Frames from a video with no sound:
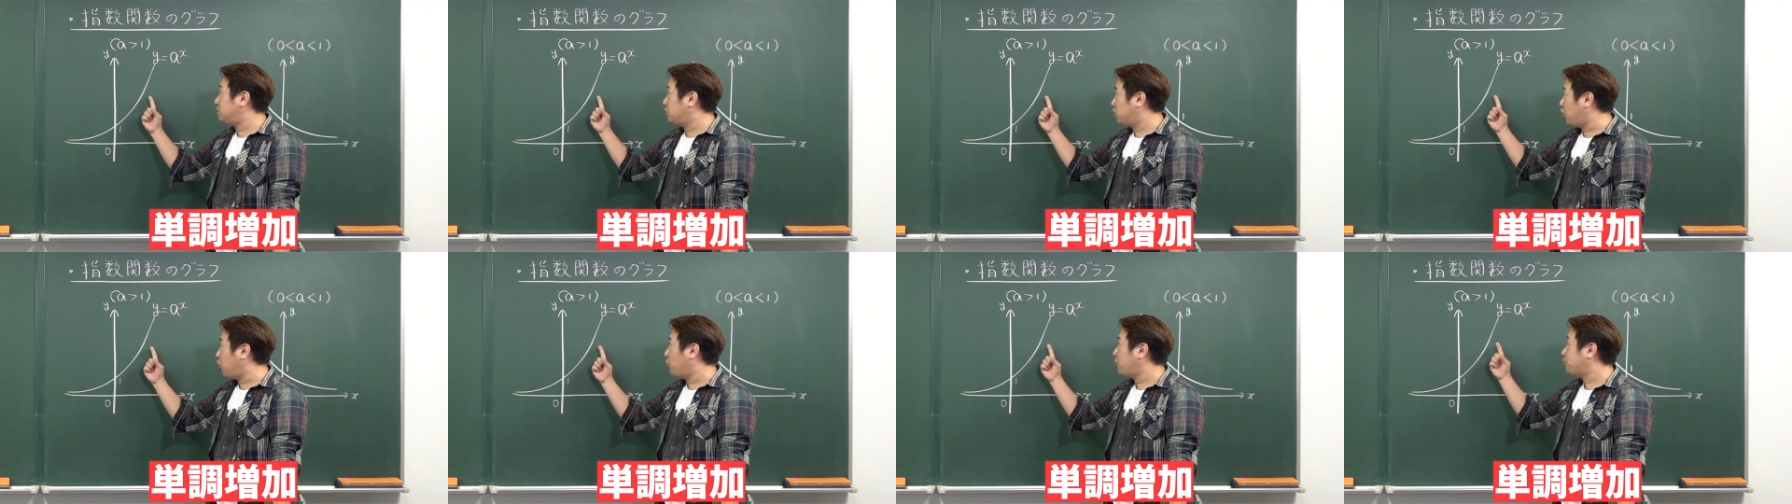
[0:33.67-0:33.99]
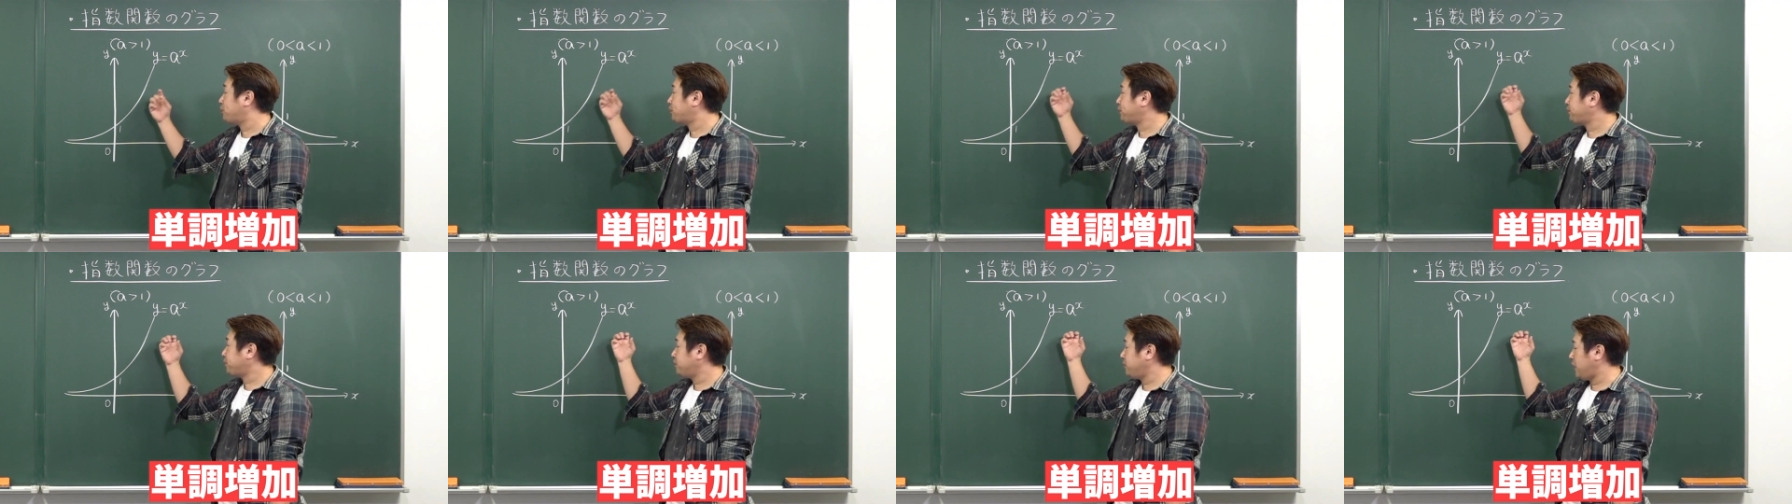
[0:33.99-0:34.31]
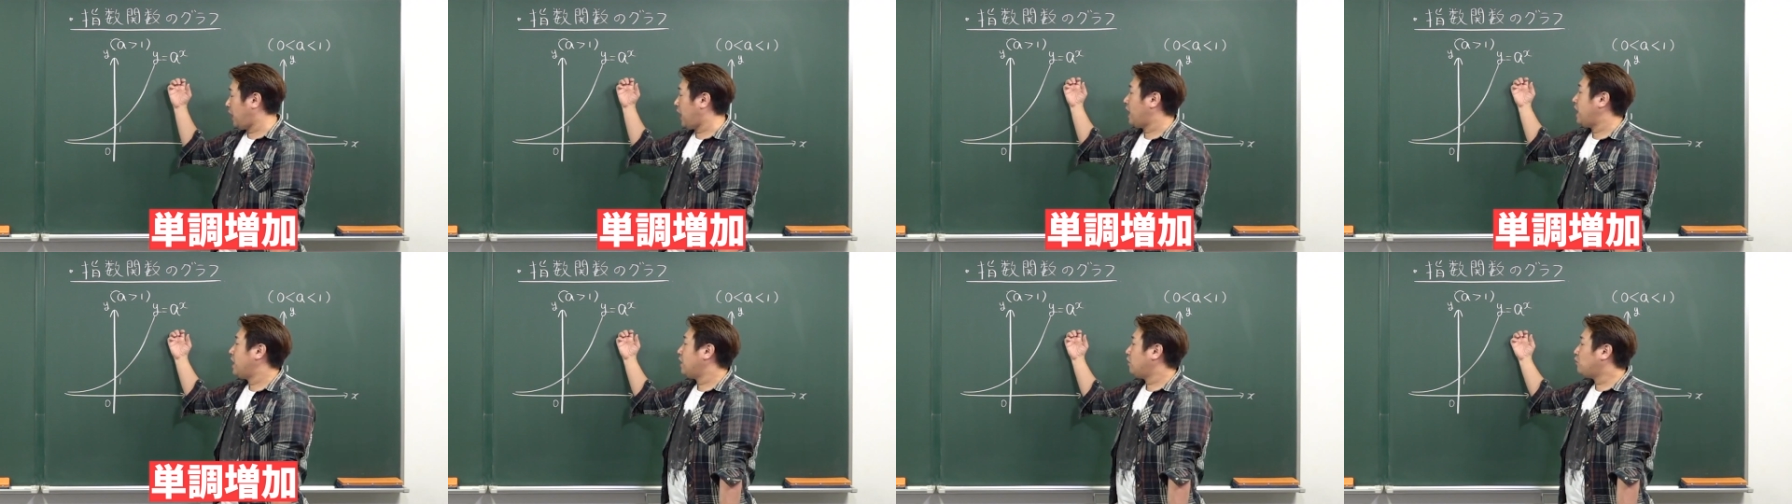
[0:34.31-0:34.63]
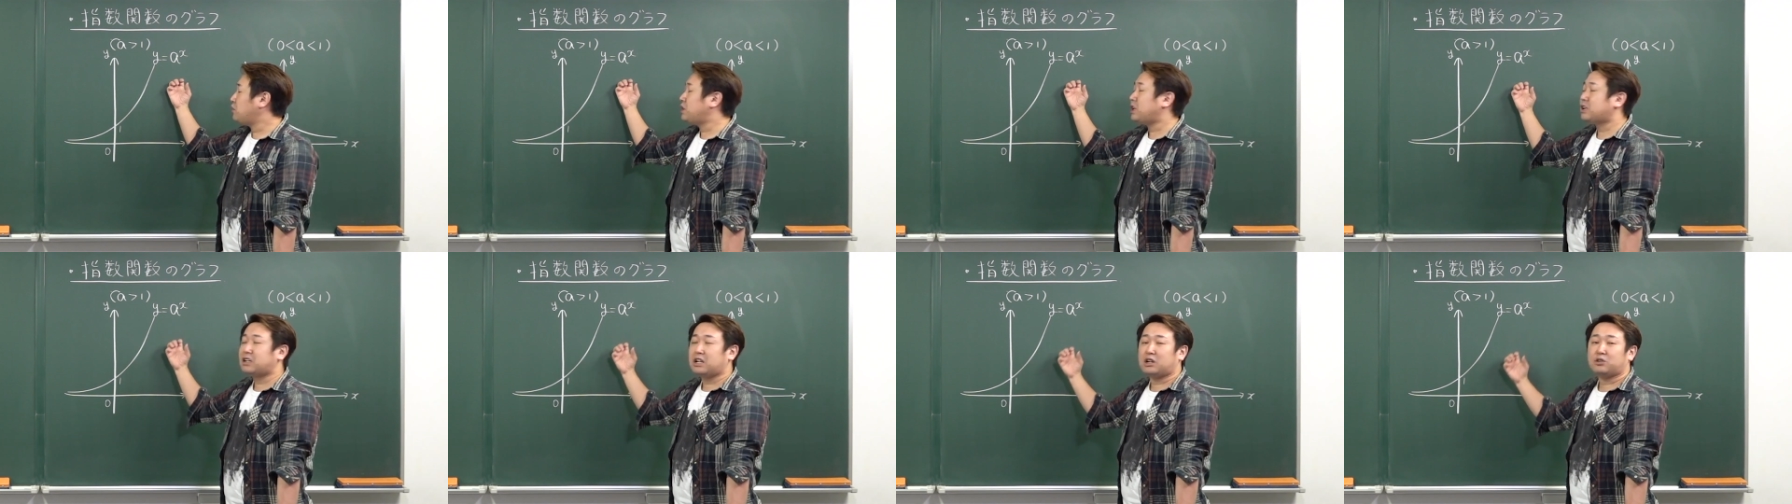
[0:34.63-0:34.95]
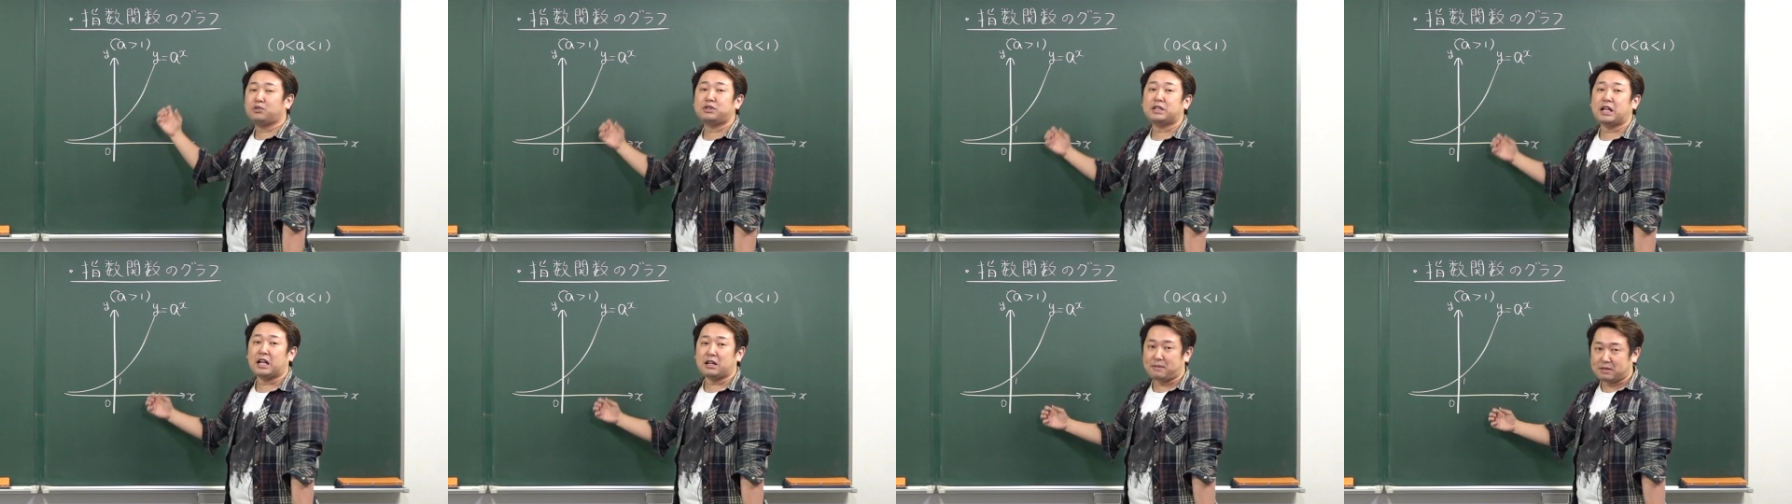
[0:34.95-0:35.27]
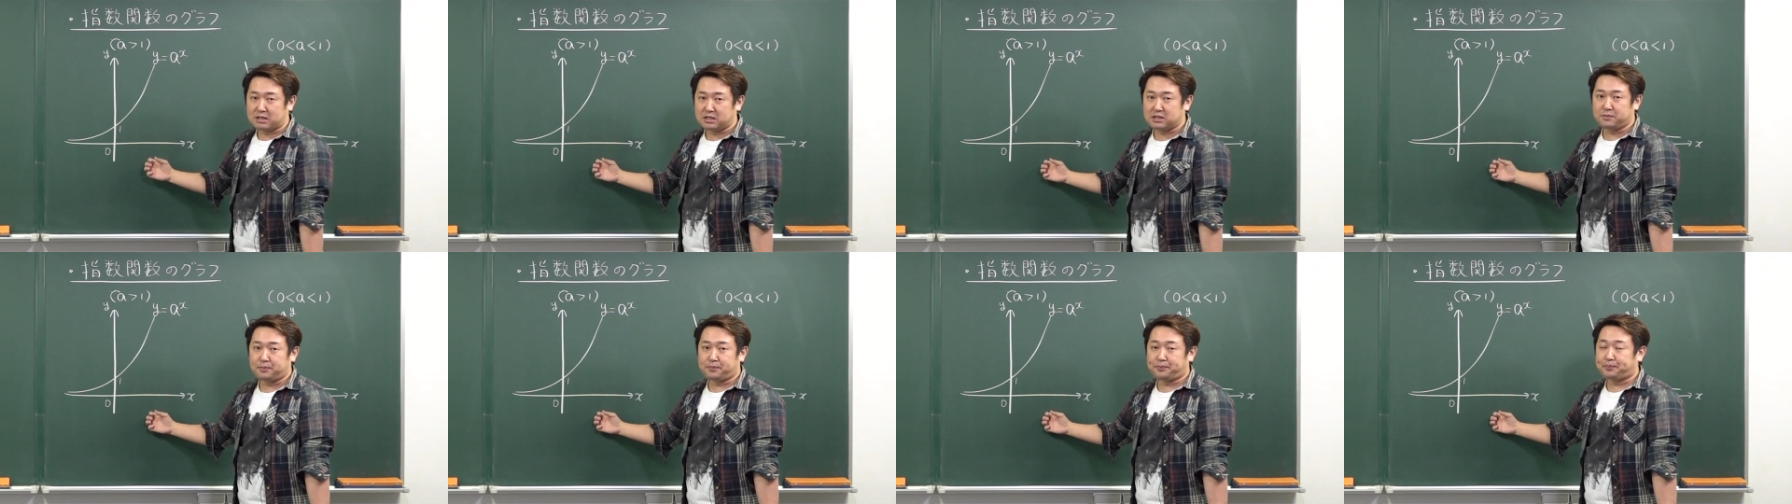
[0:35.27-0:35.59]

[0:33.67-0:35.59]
もの。こんなグラフになります。